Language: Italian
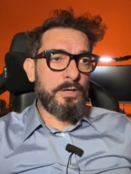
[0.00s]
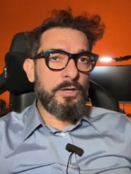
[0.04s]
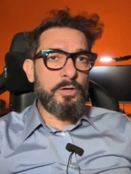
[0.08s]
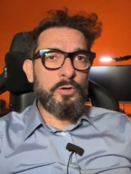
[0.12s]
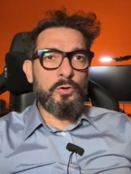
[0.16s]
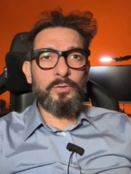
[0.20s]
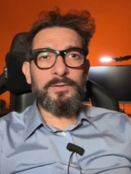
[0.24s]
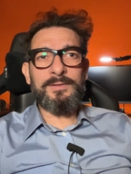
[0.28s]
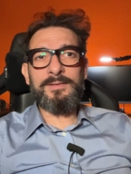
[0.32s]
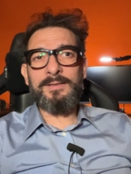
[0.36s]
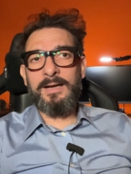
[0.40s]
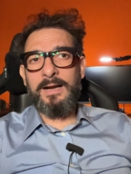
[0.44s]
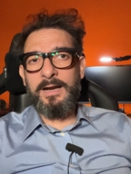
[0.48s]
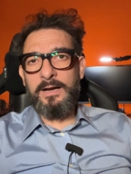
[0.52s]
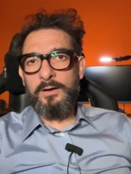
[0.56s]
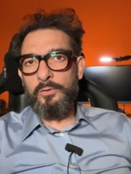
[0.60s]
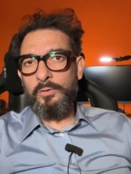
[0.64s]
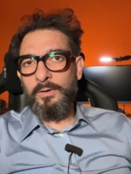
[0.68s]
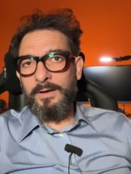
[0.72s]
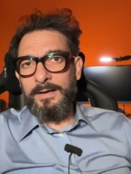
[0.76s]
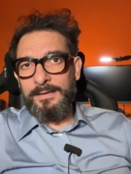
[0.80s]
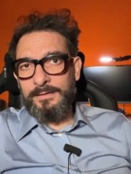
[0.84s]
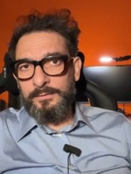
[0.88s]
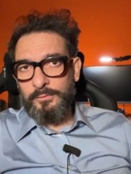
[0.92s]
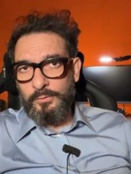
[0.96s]
Non saranno
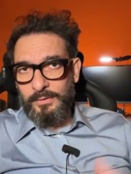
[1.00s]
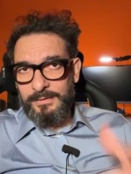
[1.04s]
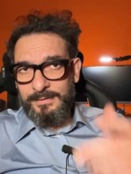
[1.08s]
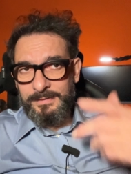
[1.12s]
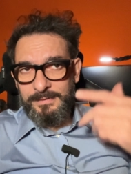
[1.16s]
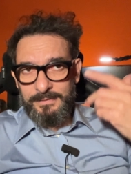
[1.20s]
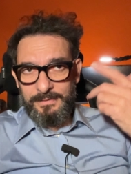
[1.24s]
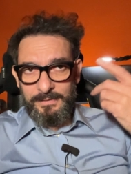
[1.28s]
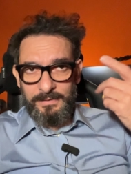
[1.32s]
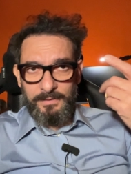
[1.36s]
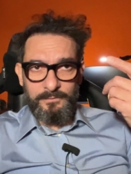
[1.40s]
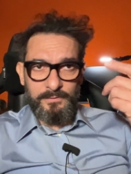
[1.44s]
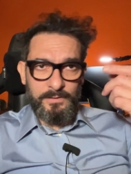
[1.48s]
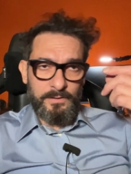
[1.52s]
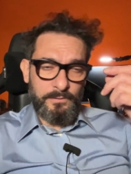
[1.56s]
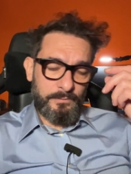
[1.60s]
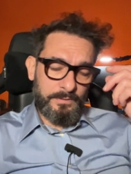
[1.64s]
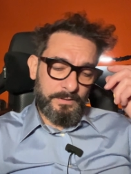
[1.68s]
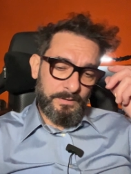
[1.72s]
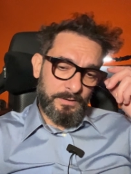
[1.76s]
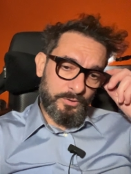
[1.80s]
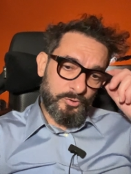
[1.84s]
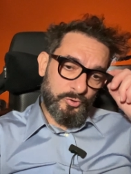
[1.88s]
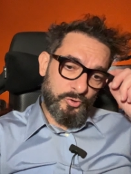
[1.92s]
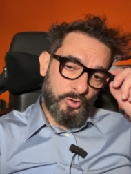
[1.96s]
retroattive,
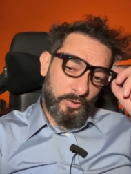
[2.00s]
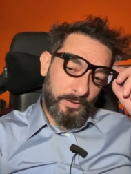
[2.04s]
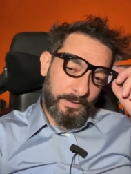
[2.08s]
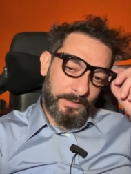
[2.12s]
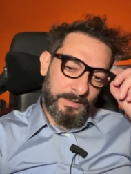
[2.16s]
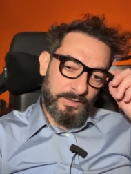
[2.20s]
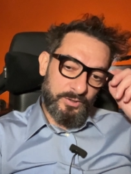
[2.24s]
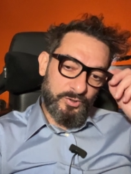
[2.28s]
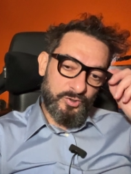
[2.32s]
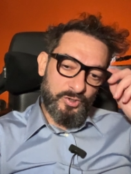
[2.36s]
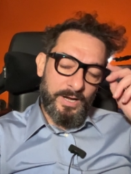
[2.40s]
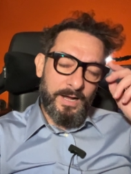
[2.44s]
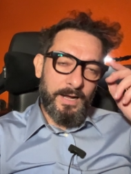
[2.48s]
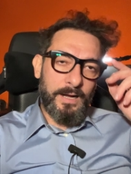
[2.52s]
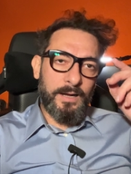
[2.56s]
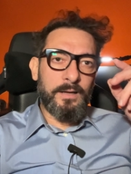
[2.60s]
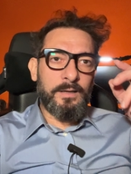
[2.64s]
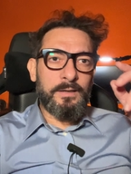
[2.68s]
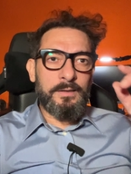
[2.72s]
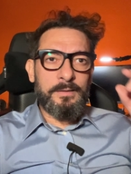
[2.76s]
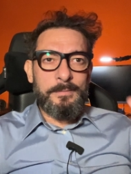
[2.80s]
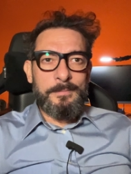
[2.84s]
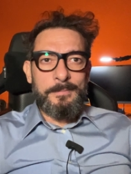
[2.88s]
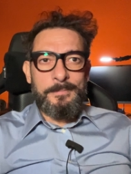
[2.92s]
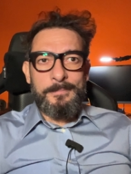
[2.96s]
quindi ciò che è già
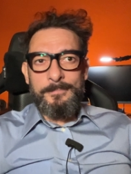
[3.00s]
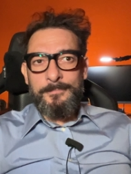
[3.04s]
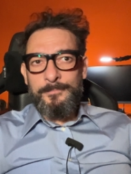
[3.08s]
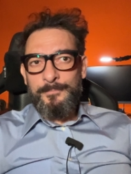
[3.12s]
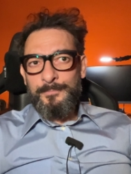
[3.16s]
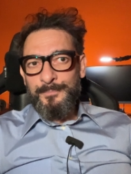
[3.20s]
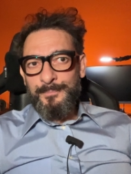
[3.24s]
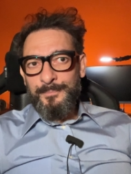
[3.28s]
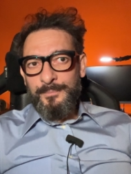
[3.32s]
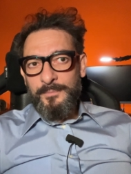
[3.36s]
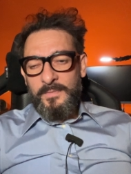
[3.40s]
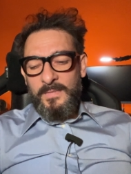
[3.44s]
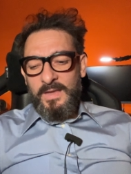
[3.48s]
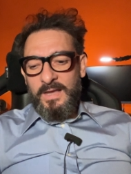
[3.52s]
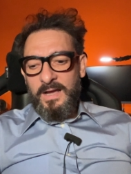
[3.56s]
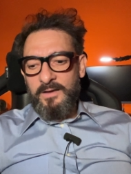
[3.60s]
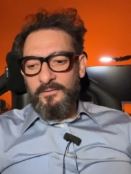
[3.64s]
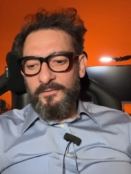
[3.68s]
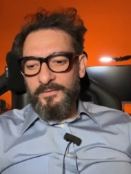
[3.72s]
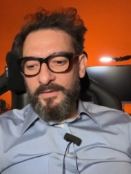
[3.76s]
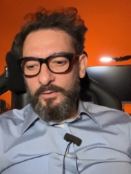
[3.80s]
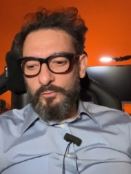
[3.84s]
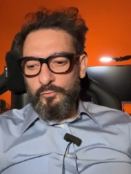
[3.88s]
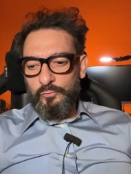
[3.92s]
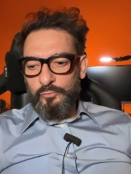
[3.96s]

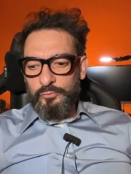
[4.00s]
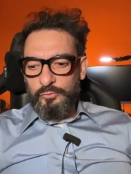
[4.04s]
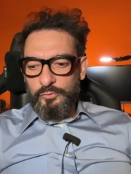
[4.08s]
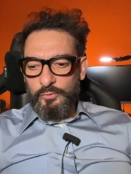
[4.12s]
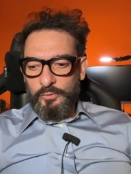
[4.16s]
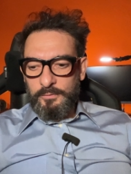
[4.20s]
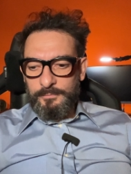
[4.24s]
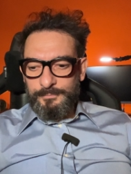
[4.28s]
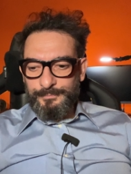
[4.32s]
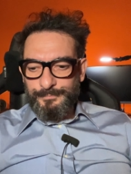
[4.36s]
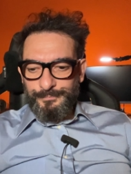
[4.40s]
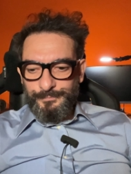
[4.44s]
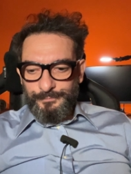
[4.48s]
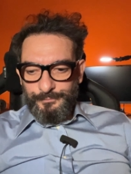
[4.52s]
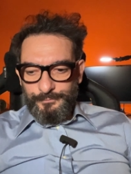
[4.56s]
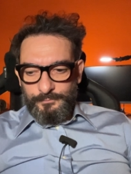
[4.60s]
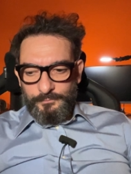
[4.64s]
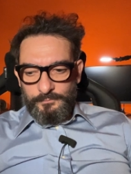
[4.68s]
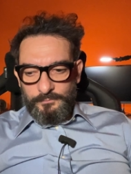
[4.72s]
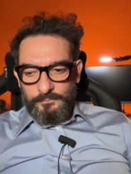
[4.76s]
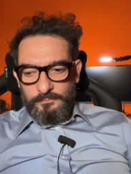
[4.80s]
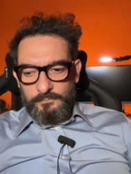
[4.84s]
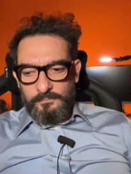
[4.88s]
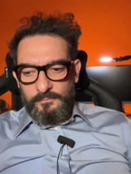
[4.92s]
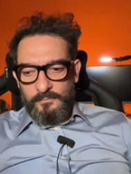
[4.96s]
avvenuto
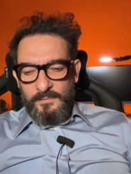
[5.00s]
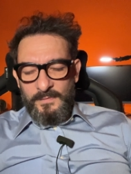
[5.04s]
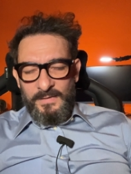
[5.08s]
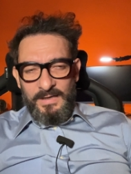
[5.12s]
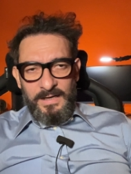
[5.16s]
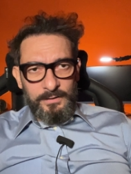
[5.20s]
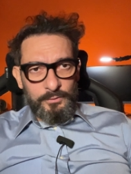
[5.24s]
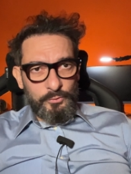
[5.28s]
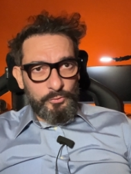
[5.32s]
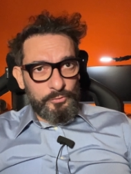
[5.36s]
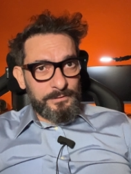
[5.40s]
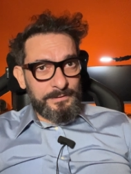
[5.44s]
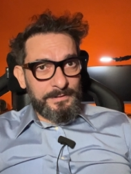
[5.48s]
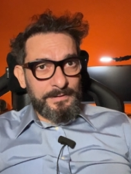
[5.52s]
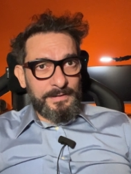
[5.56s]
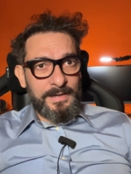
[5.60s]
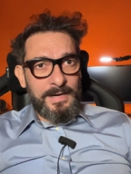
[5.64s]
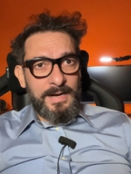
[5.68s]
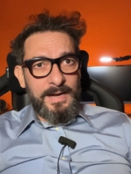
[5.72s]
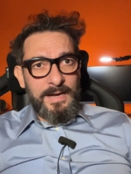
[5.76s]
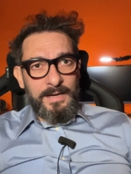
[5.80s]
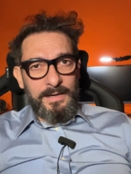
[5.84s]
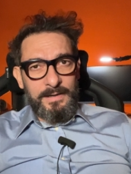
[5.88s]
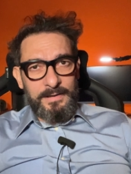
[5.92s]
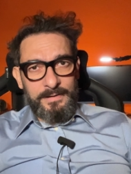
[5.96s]

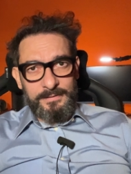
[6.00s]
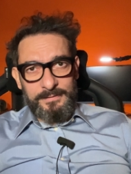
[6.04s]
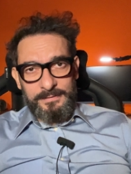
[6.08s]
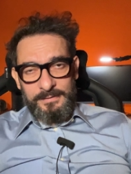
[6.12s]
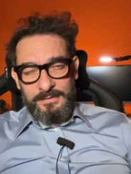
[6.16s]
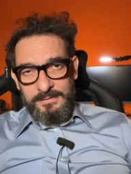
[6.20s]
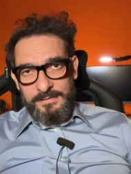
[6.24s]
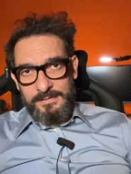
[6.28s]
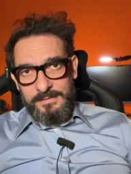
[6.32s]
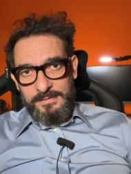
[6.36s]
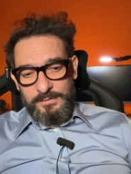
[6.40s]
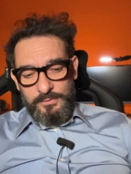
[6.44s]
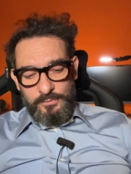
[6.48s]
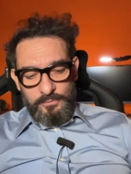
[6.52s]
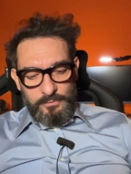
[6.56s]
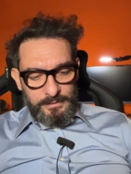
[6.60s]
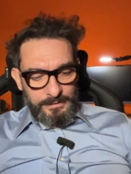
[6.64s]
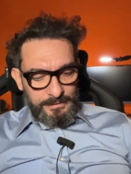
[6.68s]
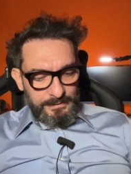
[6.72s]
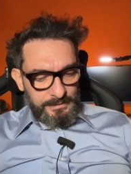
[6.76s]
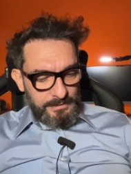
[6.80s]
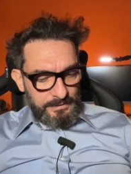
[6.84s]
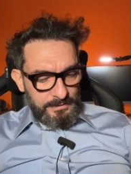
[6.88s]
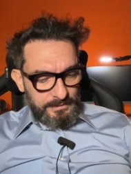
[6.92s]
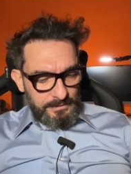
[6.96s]
adotterà le
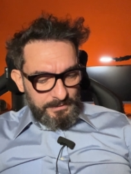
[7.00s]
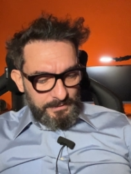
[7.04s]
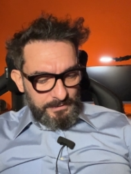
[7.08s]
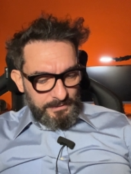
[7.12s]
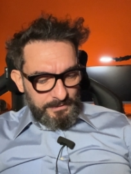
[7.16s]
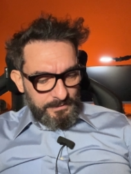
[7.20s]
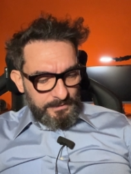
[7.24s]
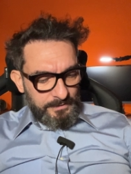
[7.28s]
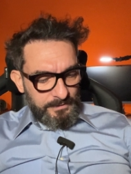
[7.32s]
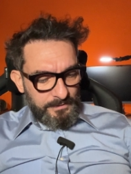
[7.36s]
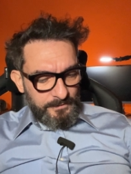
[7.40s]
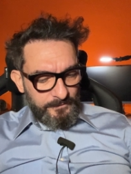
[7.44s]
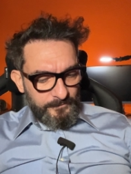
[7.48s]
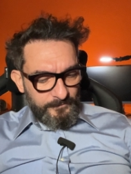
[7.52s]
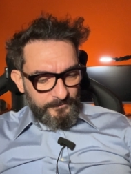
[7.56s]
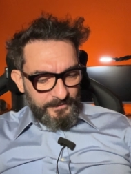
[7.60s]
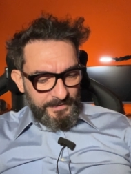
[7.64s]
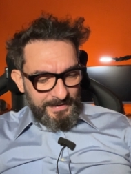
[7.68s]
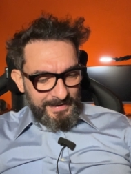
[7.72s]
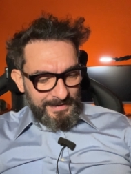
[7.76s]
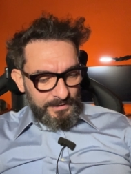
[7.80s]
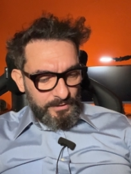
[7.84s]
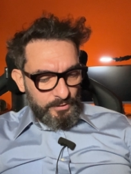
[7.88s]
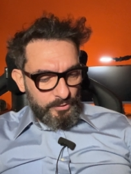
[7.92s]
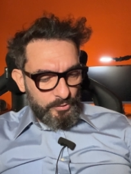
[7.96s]
sanzioni del
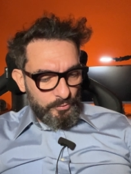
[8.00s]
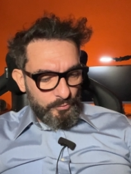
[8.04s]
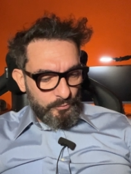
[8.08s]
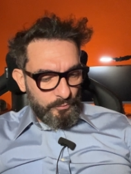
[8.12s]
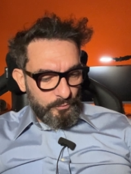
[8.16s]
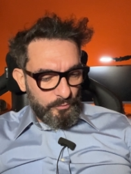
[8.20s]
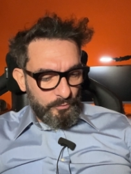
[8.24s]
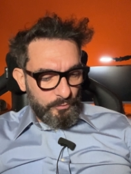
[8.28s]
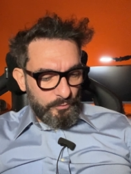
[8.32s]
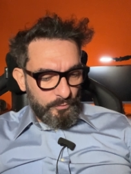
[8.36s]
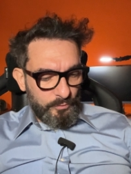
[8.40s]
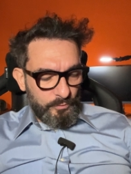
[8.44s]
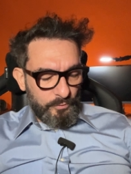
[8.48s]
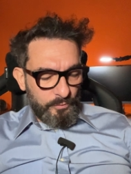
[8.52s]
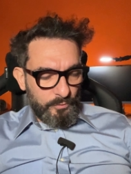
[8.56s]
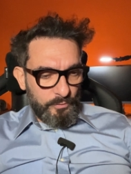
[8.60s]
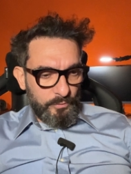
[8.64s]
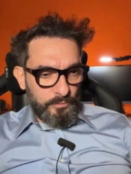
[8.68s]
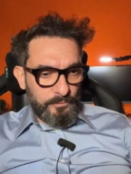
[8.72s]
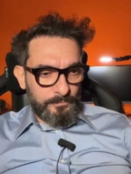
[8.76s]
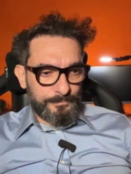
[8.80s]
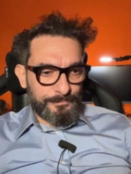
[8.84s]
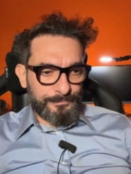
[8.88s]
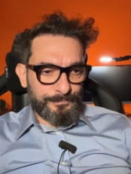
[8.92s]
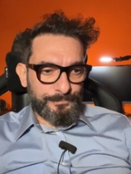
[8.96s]

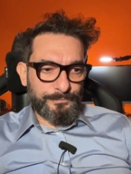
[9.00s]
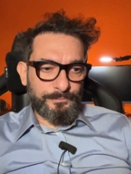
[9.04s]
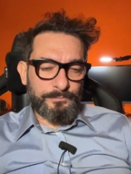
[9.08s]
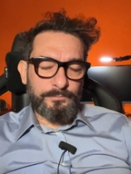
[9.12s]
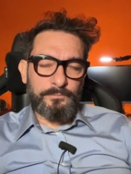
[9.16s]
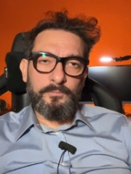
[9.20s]
vecchio mm,